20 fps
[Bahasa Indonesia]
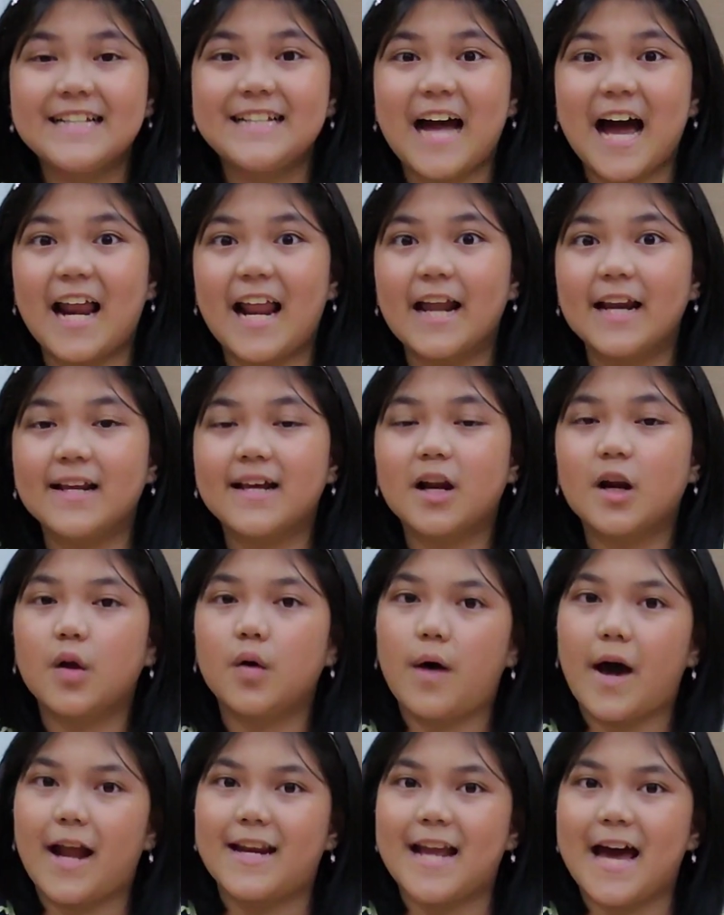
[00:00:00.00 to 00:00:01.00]
Jalan
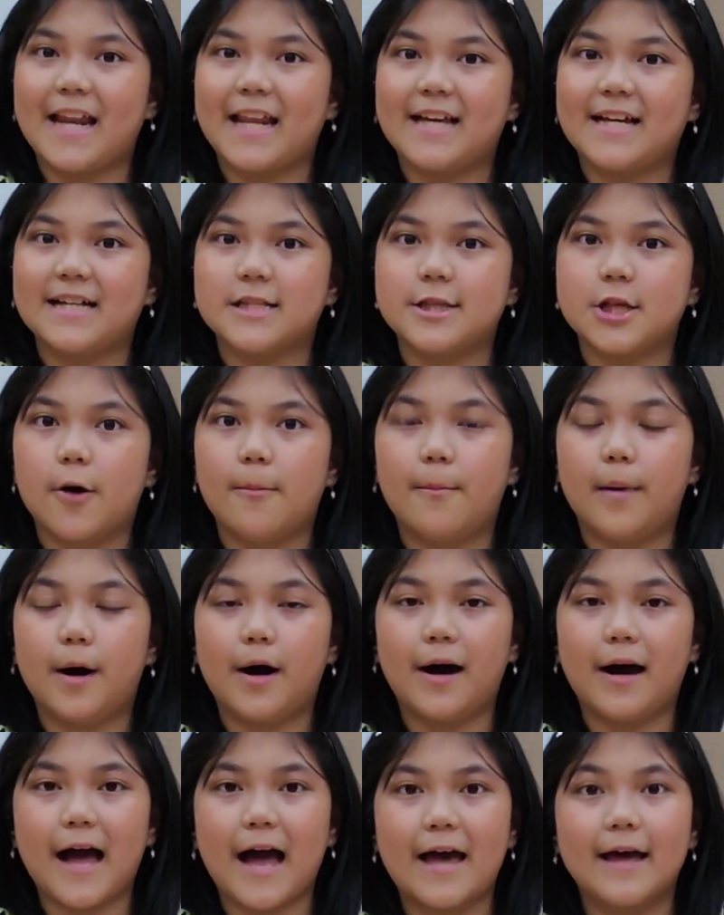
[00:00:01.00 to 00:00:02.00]
keluar dari
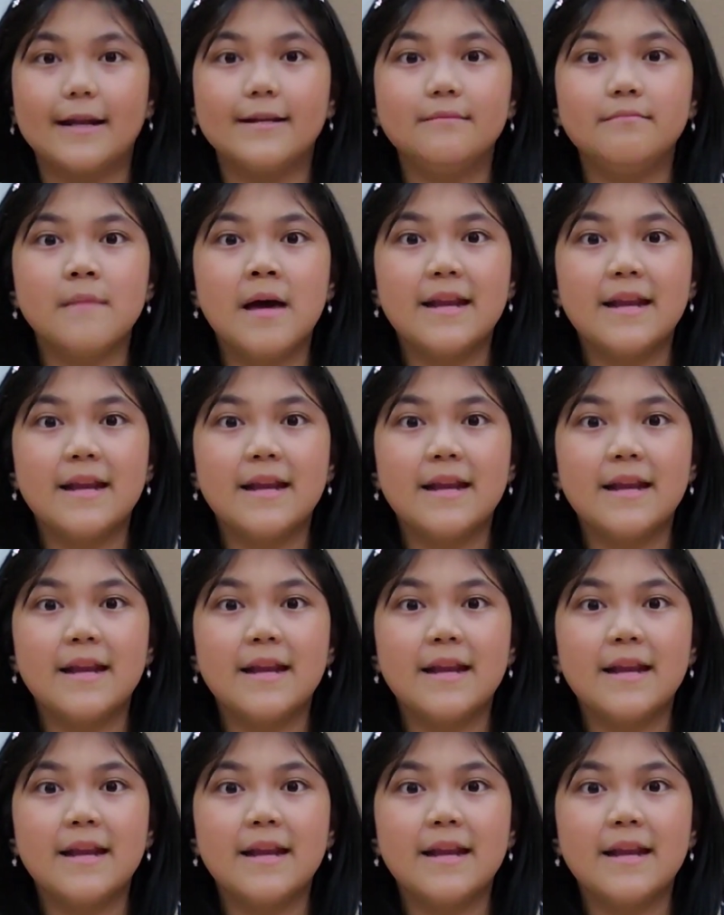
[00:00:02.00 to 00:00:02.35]
kesombongan